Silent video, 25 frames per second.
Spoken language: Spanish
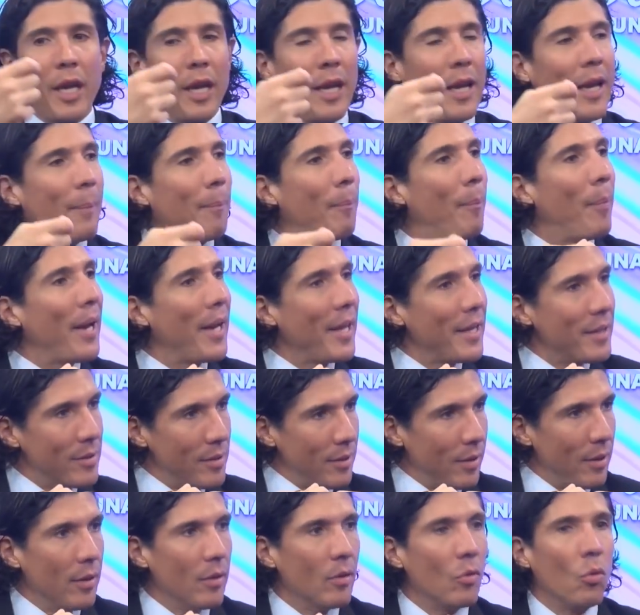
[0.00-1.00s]
que le
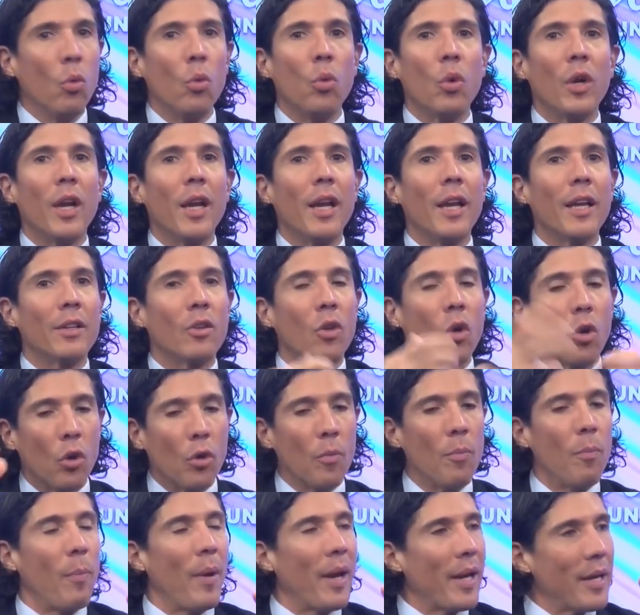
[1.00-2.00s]
presten un
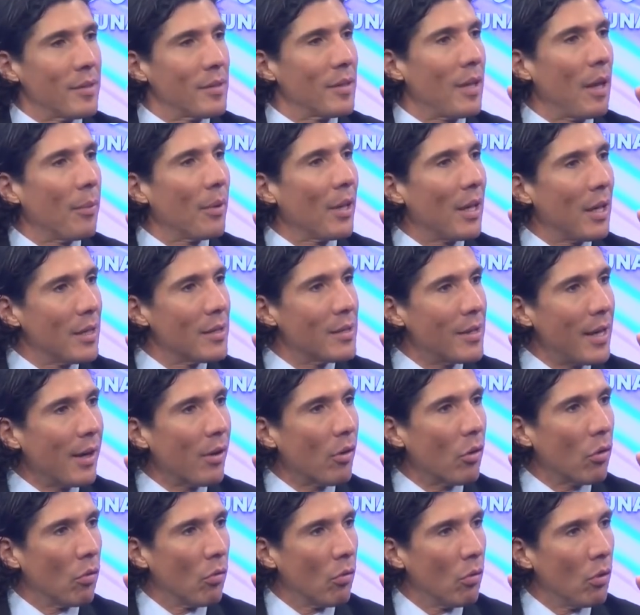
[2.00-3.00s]
electrón para
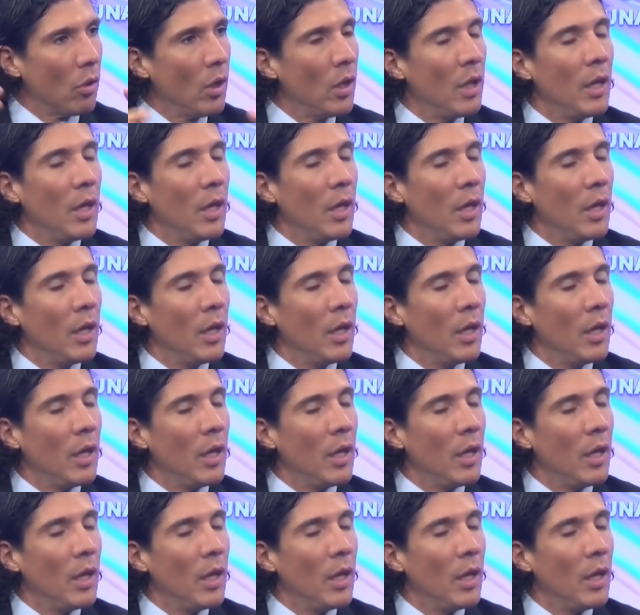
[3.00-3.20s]
estabilizarlo.